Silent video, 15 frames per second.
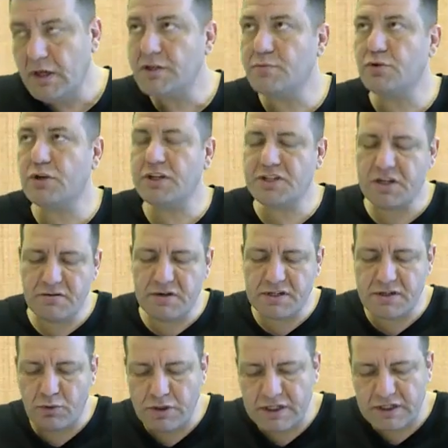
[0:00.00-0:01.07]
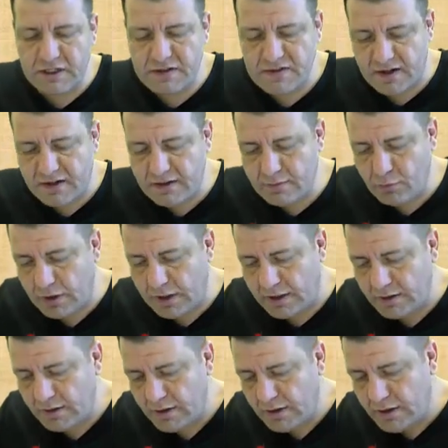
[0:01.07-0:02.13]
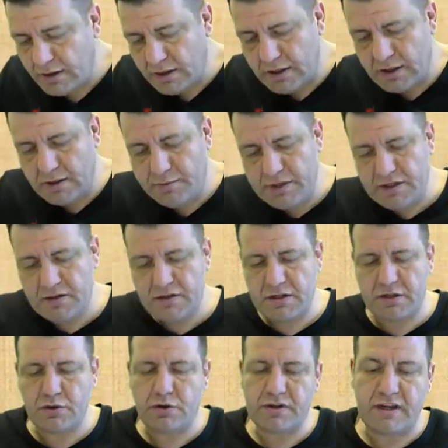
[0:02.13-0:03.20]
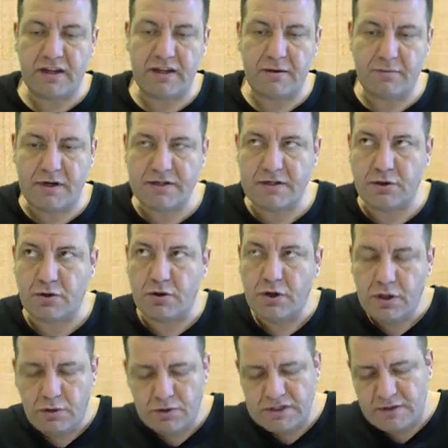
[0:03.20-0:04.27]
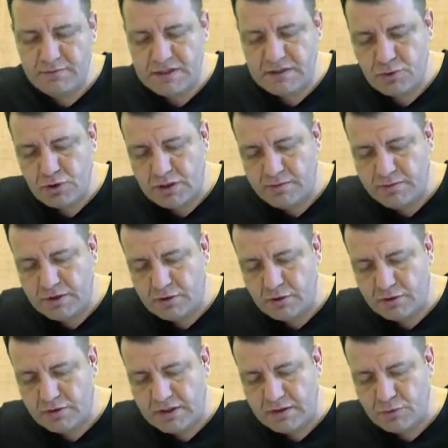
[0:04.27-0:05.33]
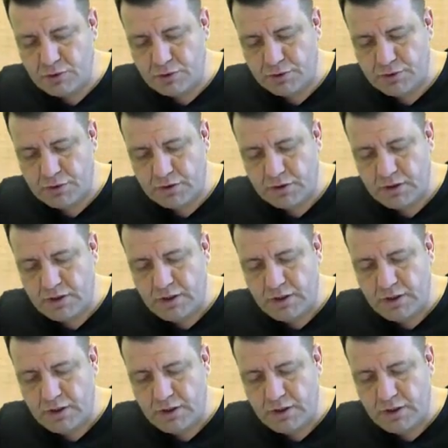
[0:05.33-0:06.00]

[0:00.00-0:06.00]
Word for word: Şimdi burada çevresi 12 santim olan e, bir dikdörtgenden bahsediyor. O zaman bizim şöyle bir dikdörtgenimiz olsun.